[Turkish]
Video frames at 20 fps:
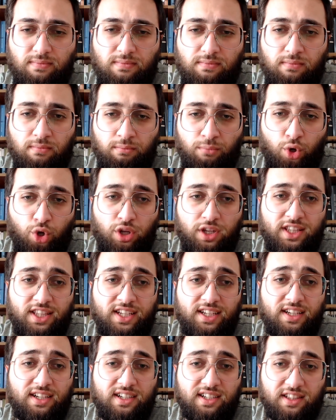
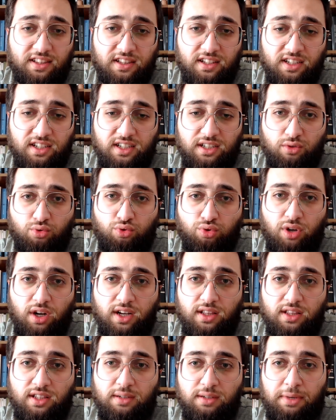bölgedeki kıtlığı,
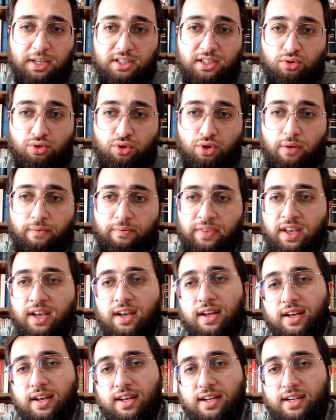kuraklığı besliyor.
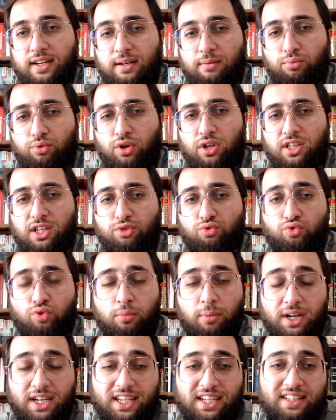E, burada
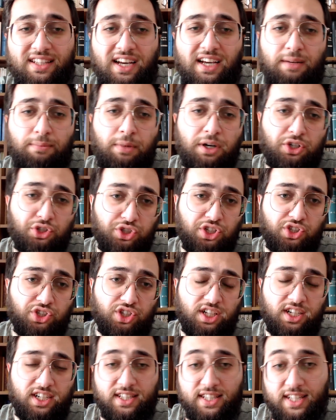Somali'ye dair bakış
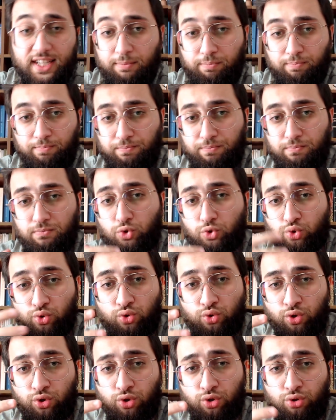açılarında hep
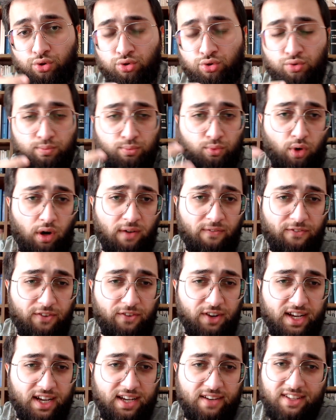şunu görüyoruz. Bu
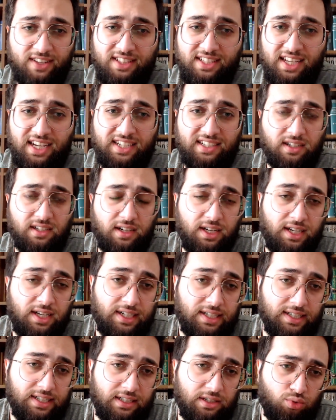Afrika'ya ve diğer
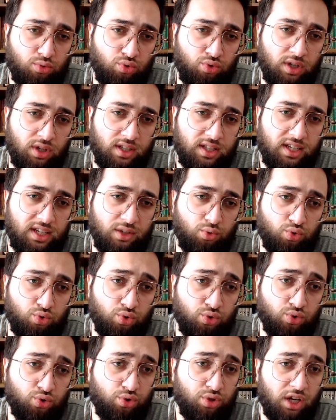e, dünyadaki 3.
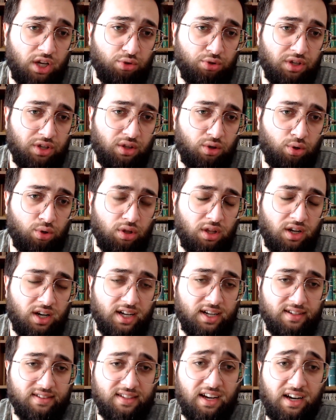dünya ülkeleri
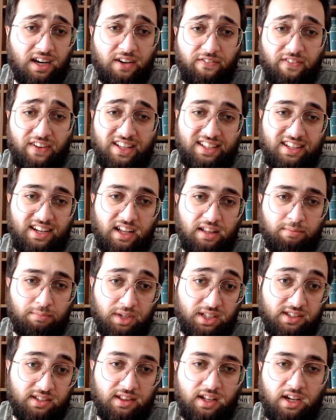olarak tarif edilen
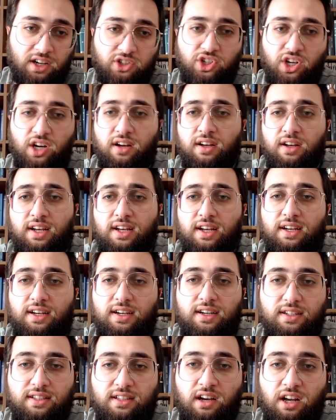batılılarca
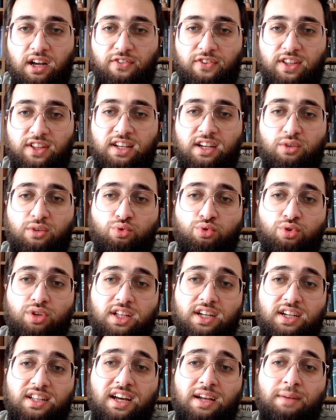e, tarif edilen
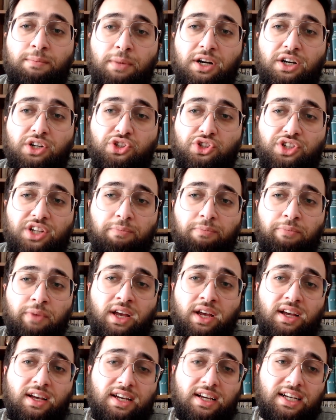ülkelere dair bakışın hep
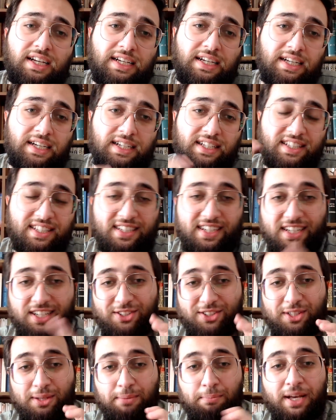e, tırnak
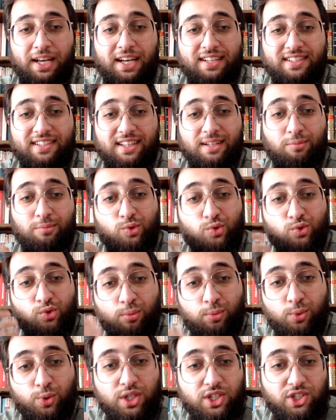içinde beyaz adamın
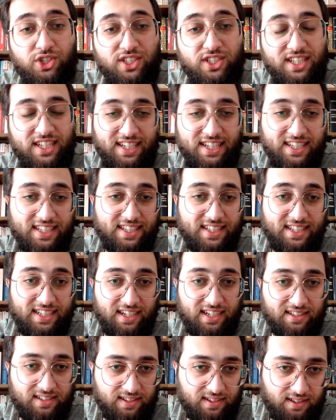sömürgeci zihniyetini
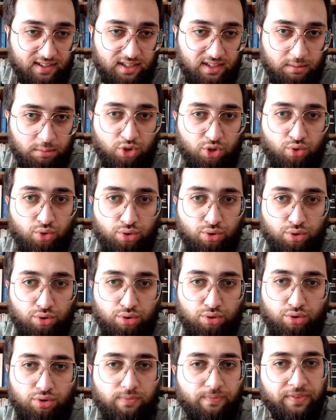yansıttığını biz
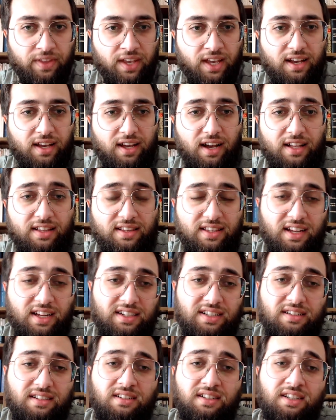görüyoruz.
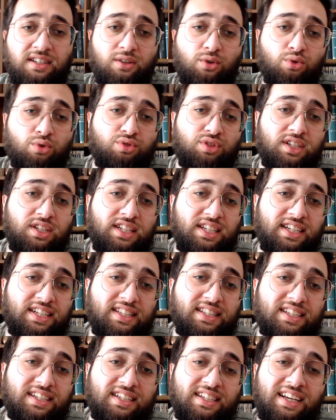Hatta e, o
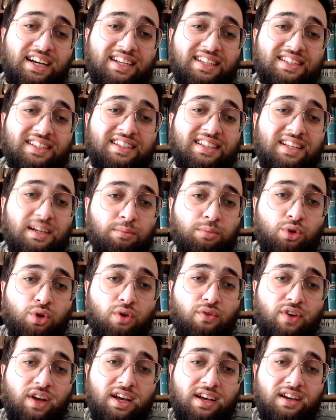zihniyeti
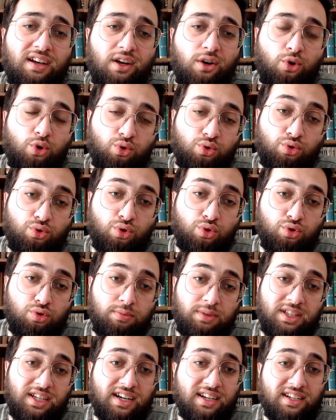yansıtamıyor ve onun kötü
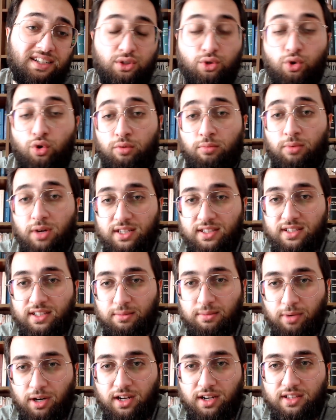bir taklidi olmaktan
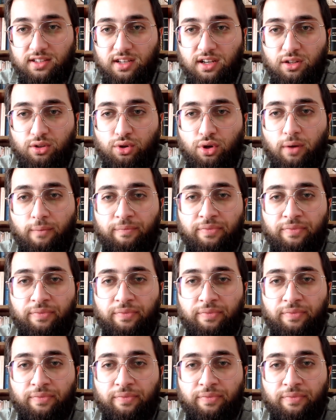ibaret kalıyor.